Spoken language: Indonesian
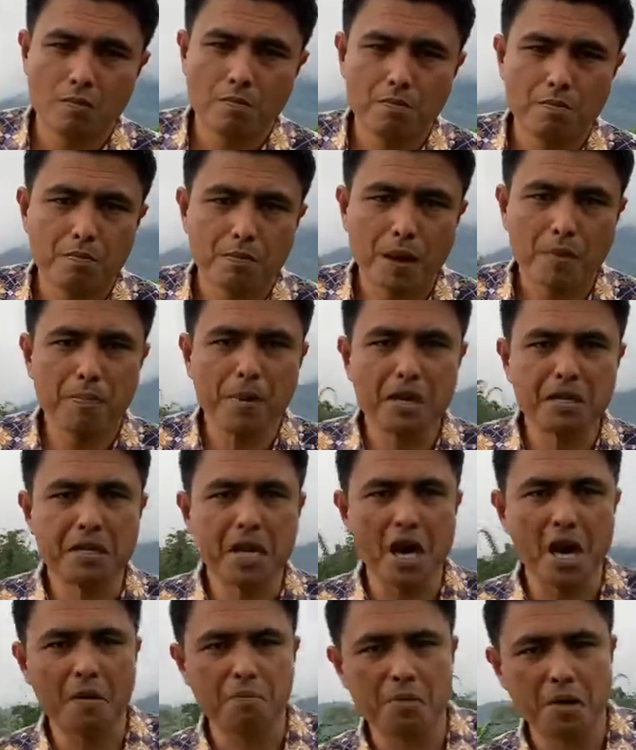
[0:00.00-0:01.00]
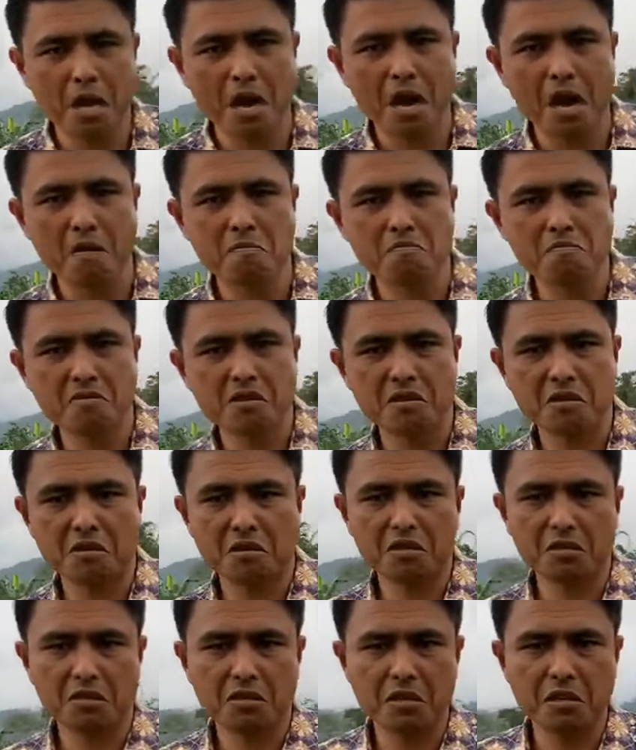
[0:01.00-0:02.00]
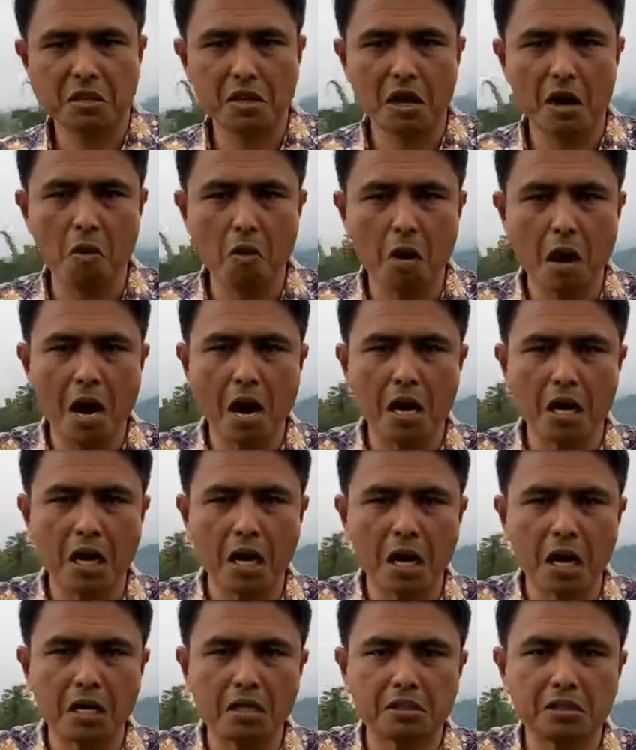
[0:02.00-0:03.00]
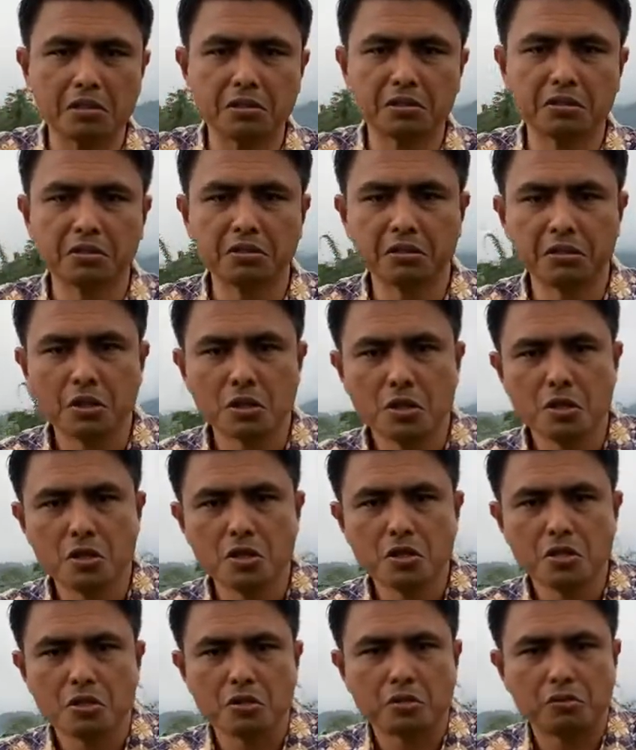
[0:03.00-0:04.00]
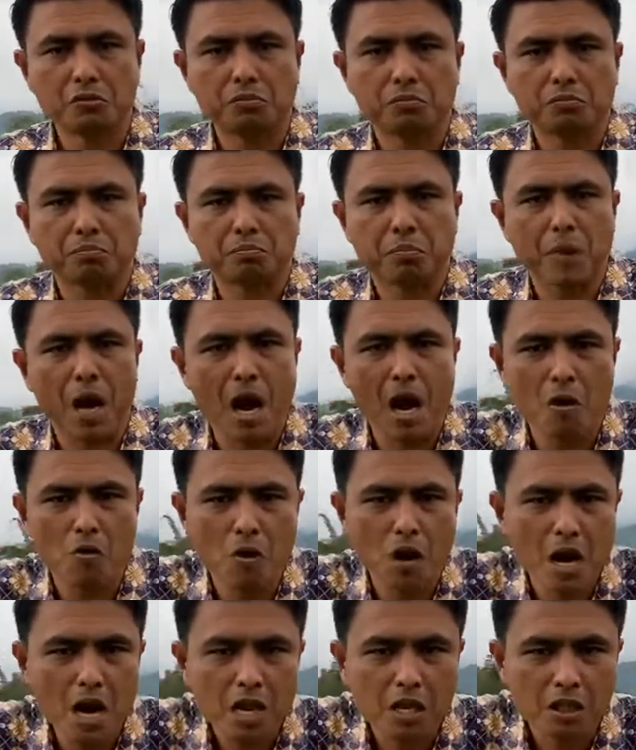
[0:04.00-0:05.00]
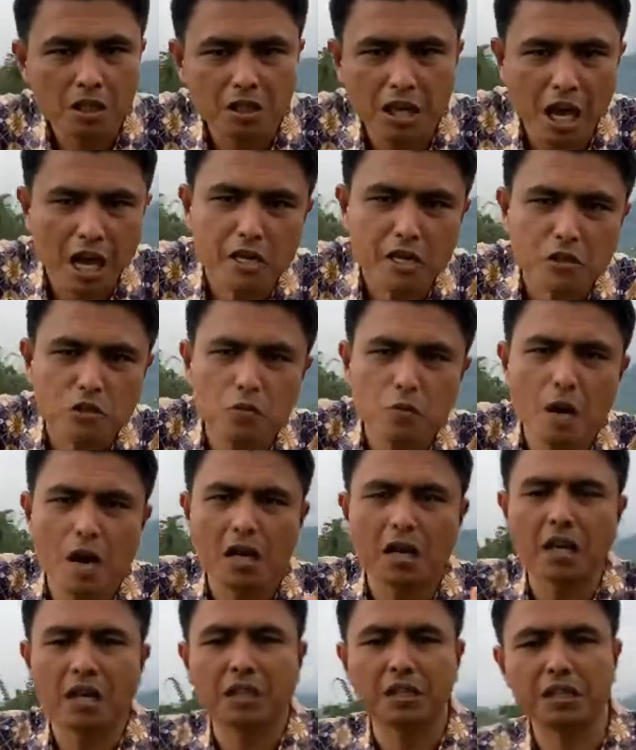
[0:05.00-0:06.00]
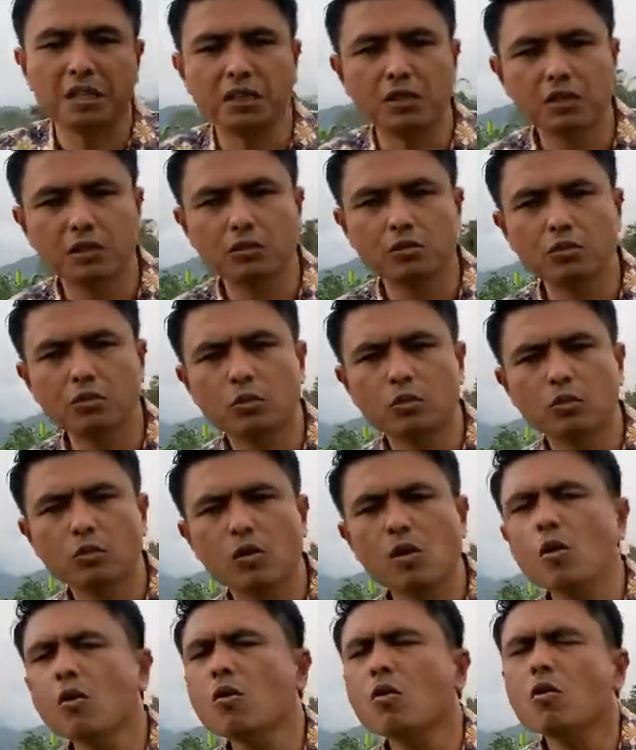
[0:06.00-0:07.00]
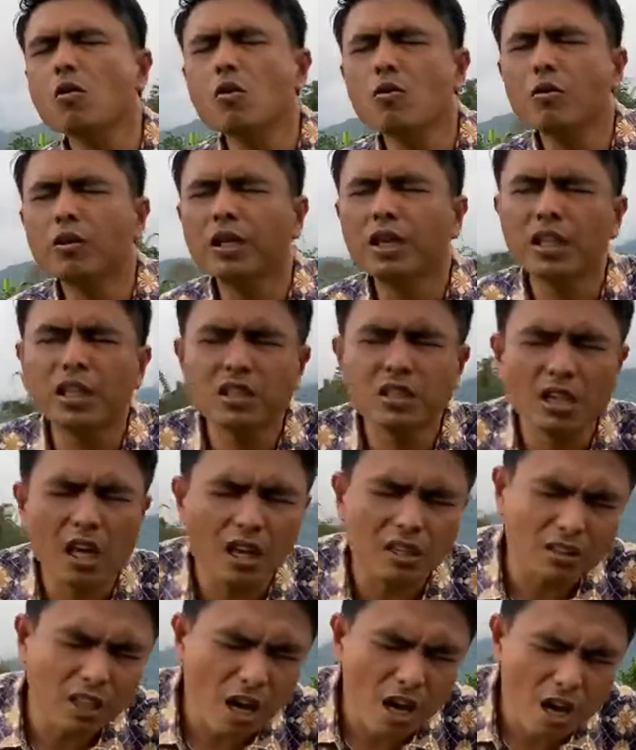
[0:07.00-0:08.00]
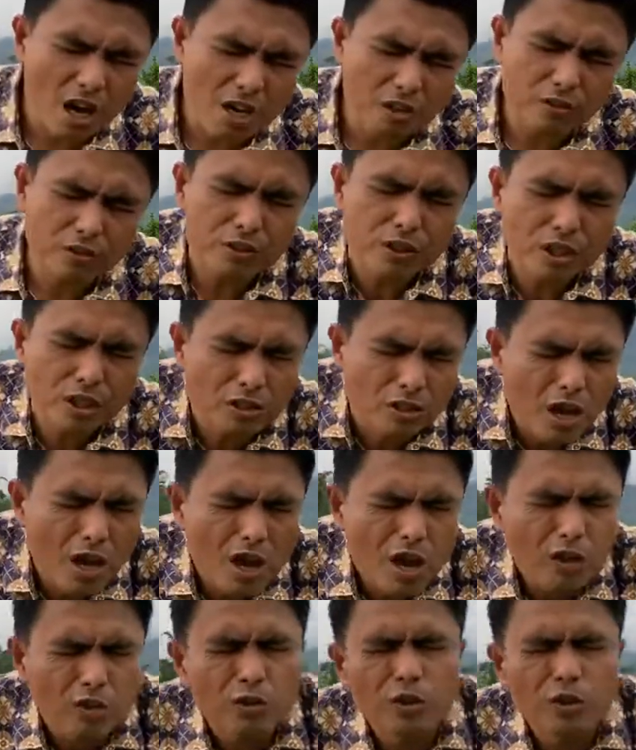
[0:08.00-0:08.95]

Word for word: Papanya Abraham, "Engkau akan bawa kayu bakar ini." Oh, Ishak taat, dia taat.